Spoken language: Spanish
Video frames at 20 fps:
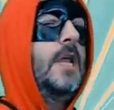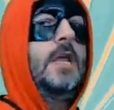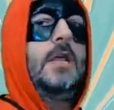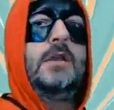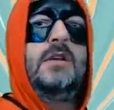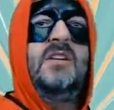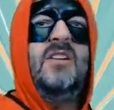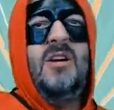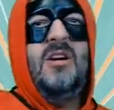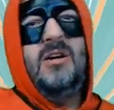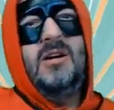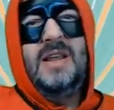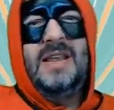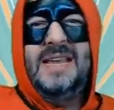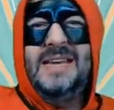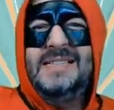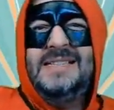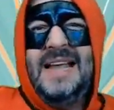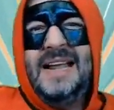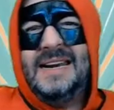No,
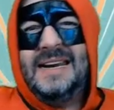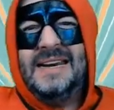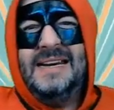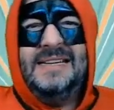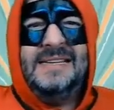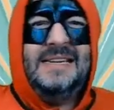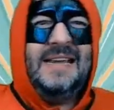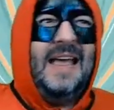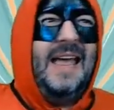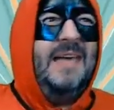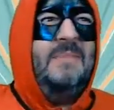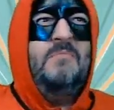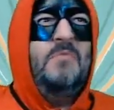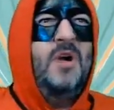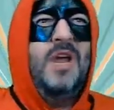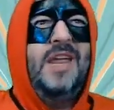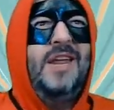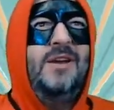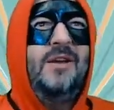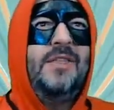esa risa es
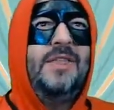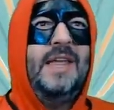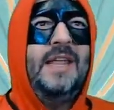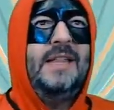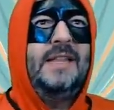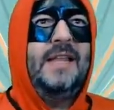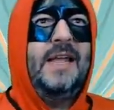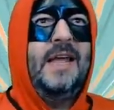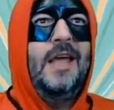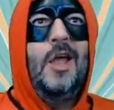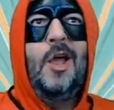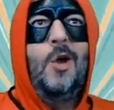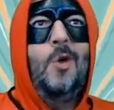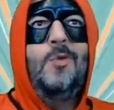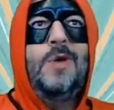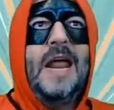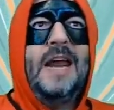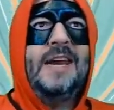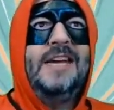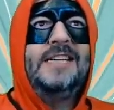muy inocente,
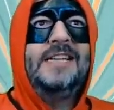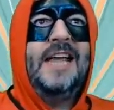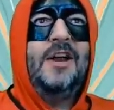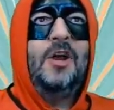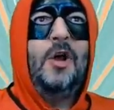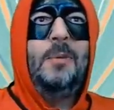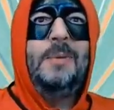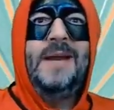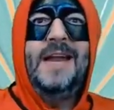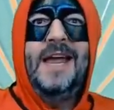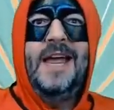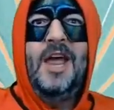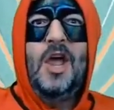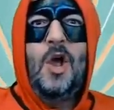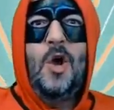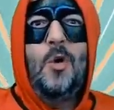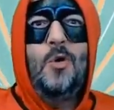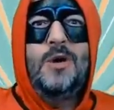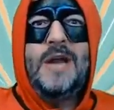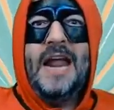una risa noble,
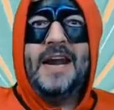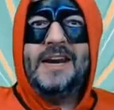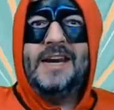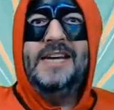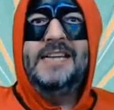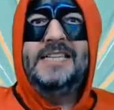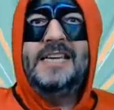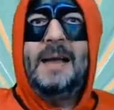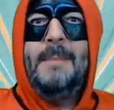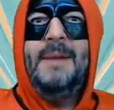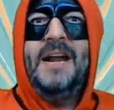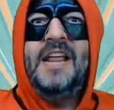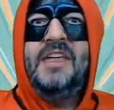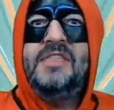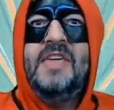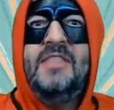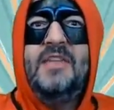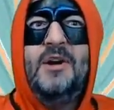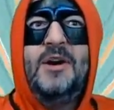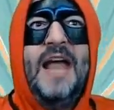una risa
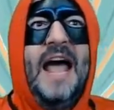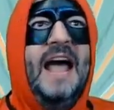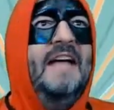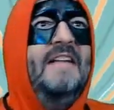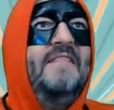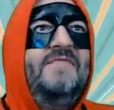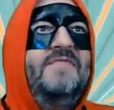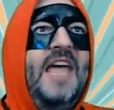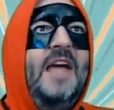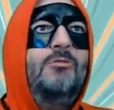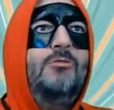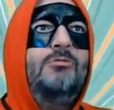merecedora de un